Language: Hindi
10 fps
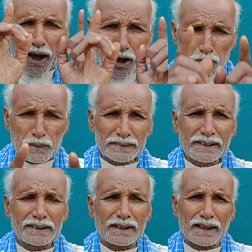
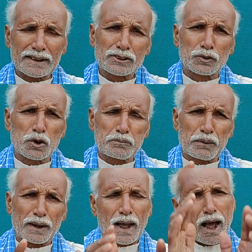आयुर्वेदिक स्टोर
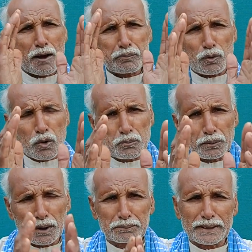पर आपको
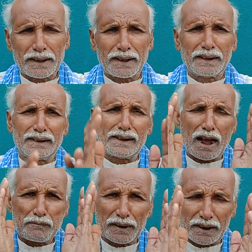उपलब्ध है
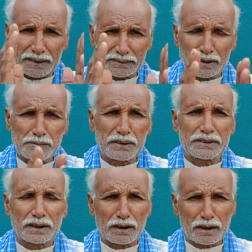इंडिया में किसी भी
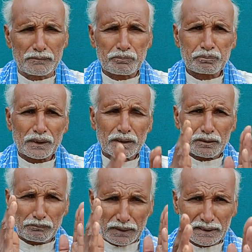जगह
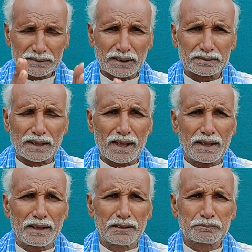मिल सकता
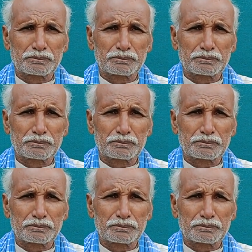है